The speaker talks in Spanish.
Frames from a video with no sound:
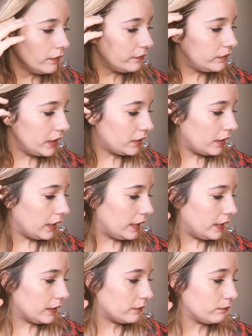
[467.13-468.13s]

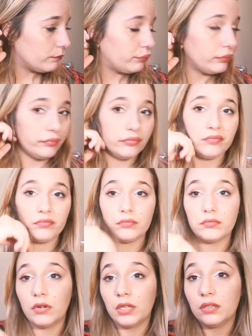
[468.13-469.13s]
dije,
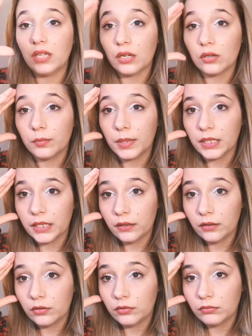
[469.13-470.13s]
¿cuánta ropa
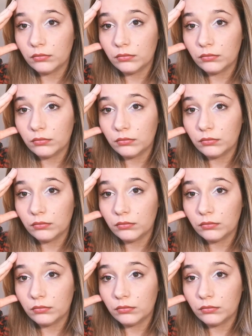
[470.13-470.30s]
tengo?